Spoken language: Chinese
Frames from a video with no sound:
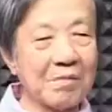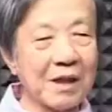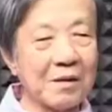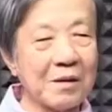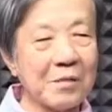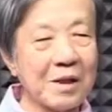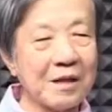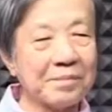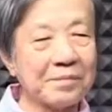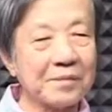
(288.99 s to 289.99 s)
没有，因
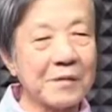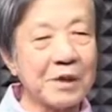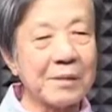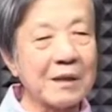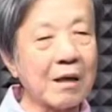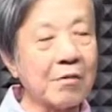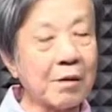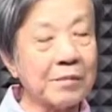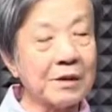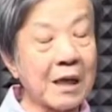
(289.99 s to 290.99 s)
为基本上我
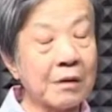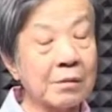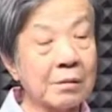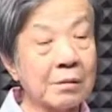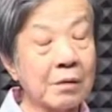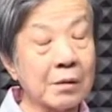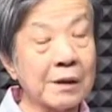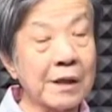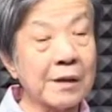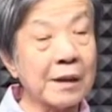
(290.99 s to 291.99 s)
们家族都
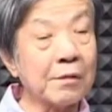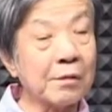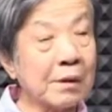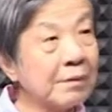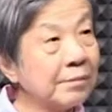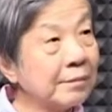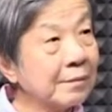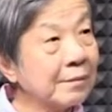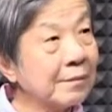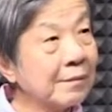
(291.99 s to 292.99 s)
是医生多，
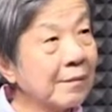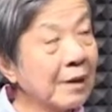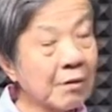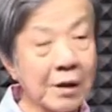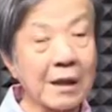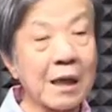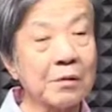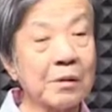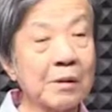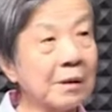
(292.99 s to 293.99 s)
是我也看
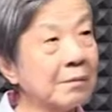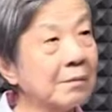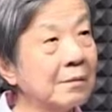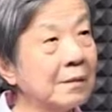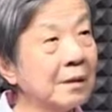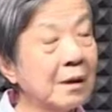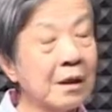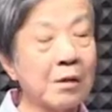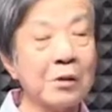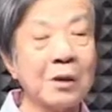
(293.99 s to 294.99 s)
多了，是。
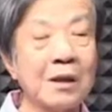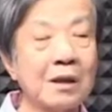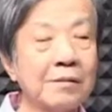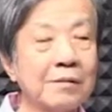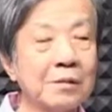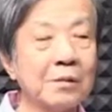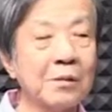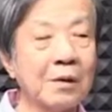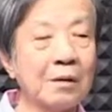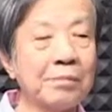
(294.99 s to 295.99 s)
那我觉得
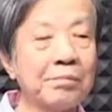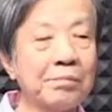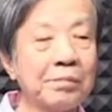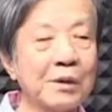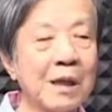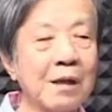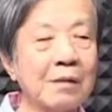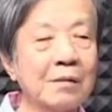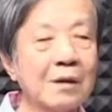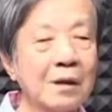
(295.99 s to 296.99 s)
我比
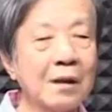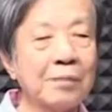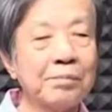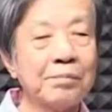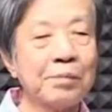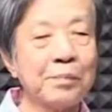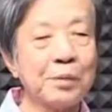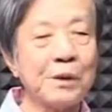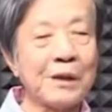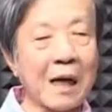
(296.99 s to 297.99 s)
较。不
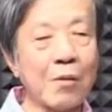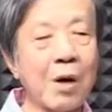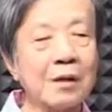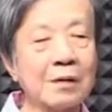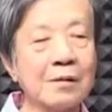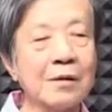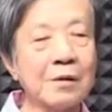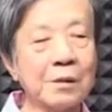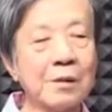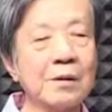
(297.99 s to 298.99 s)
不想忘的日
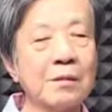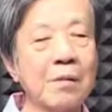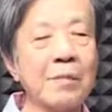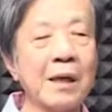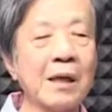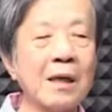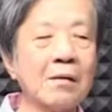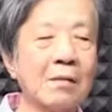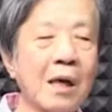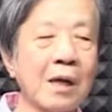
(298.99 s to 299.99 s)
子，就是说，每个人
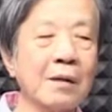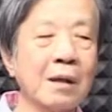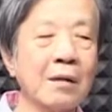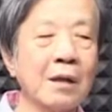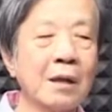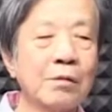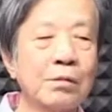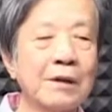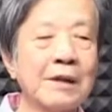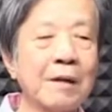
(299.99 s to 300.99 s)
都看到
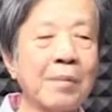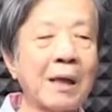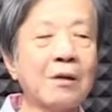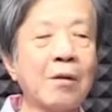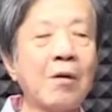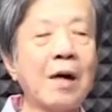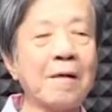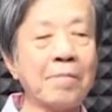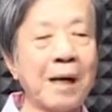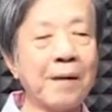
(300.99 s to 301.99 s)
胡子也白，头发
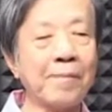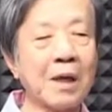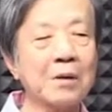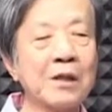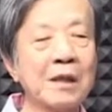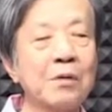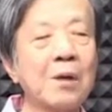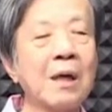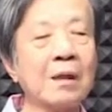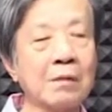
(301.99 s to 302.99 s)
也白，那钱
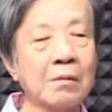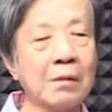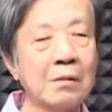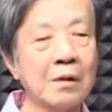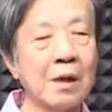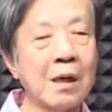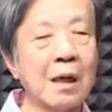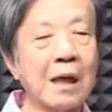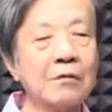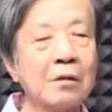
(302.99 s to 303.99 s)
赚很多，
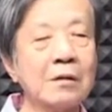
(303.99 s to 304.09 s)
那都